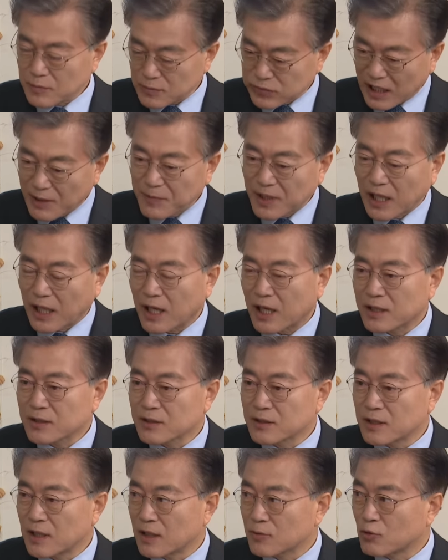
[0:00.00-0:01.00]
타면
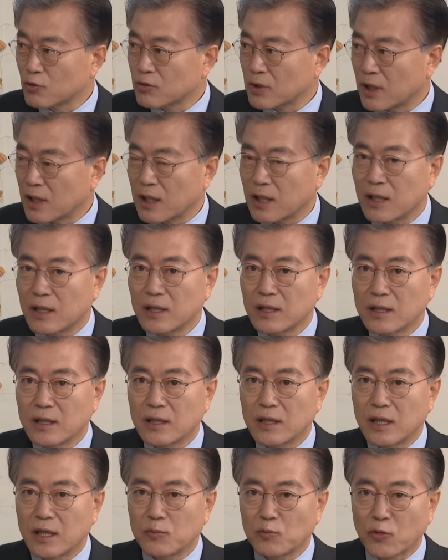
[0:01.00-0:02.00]
나가는데 국가가
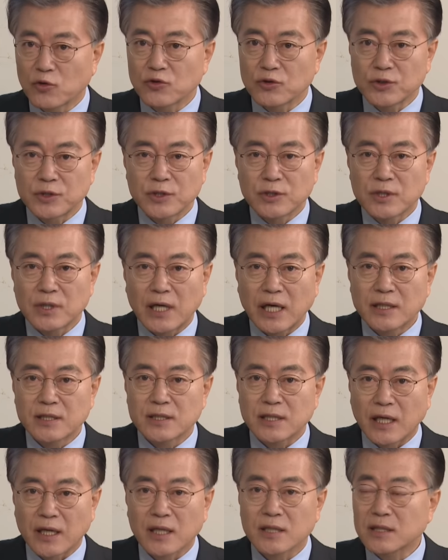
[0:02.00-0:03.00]
모든 지원을
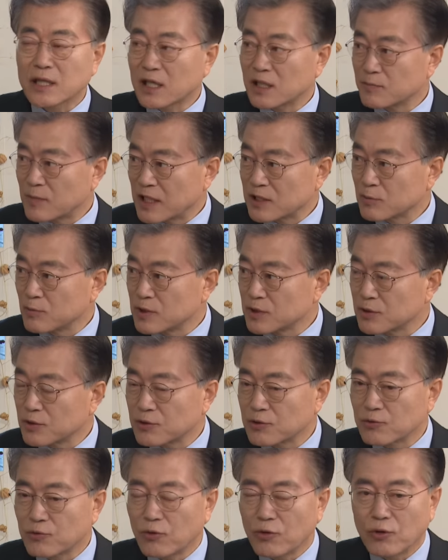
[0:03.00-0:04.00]
아끼지 않겠다는 말씀을
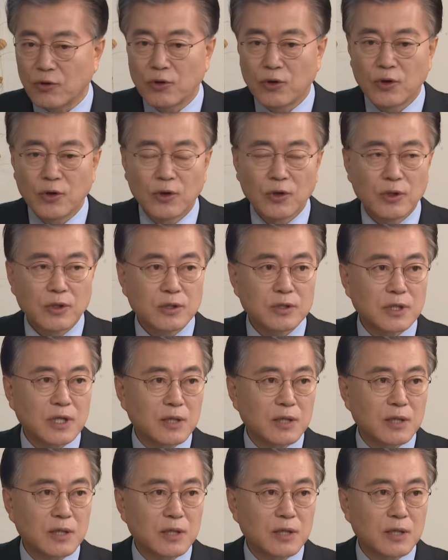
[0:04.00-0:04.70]
드리고, 그